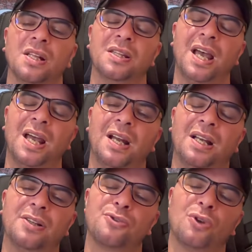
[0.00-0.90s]

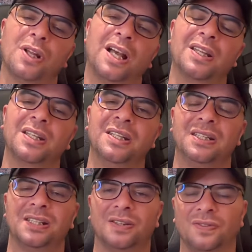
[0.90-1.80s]
Derhal Solana
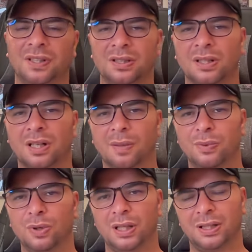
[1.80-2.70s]
ETF'inin
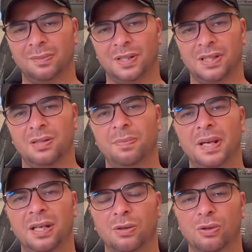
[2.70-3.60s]
kabul edilmesini
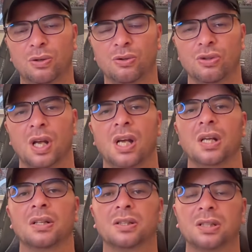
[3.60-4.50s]
bekliyoruz.
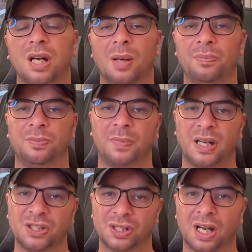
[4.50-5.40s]
Trump
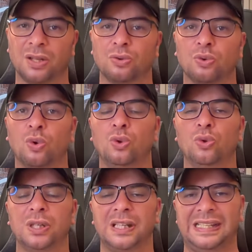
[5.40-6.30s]
başkan
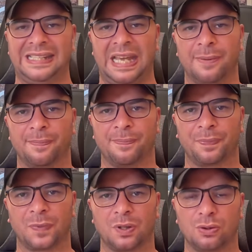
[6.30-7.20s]
olur ise.
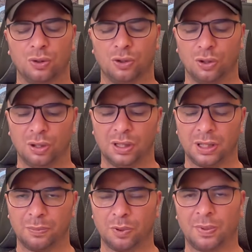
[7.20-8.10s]
Çünkü
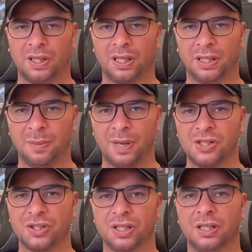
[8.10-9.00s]
kripto paralarına
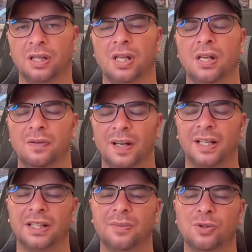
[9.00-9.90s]
başkanı
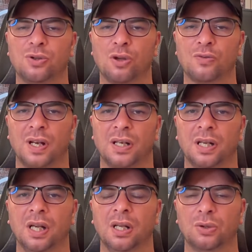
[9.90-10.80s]
verdiği bir söz var.
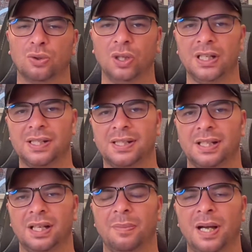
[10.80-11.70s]

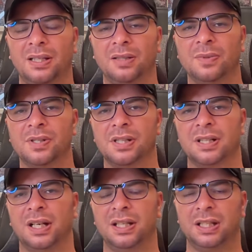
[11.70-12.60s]
Dolayısıyla baktığımızda
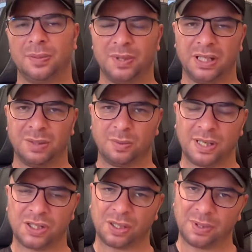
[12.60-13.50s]
da hani
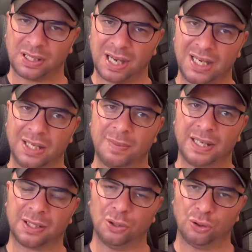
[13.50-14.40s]
2025'te bir rally
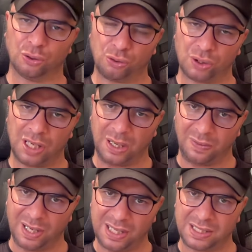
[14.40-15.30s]
bekliyoruz.
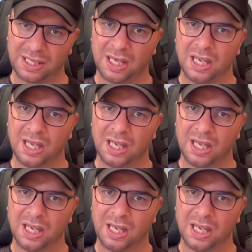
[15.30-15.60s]
Evet.